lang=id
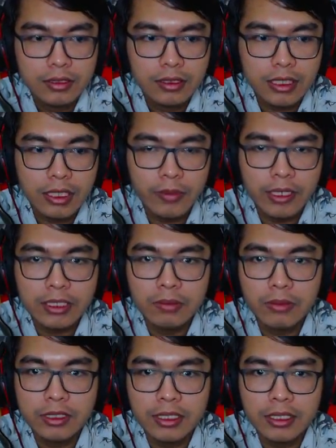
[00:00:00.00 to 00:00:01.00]
kita berhasil
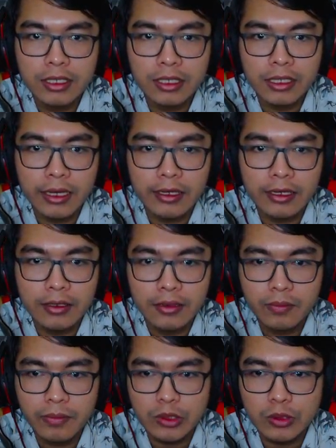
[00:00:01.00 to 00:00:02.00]

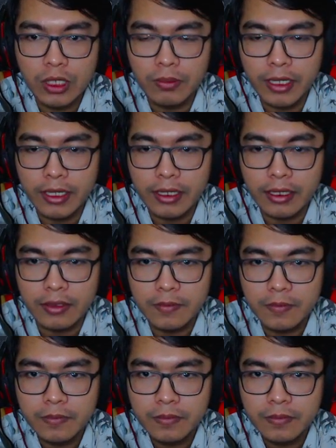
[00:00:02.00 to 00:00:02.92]
menyingkirkan pasukan mereka.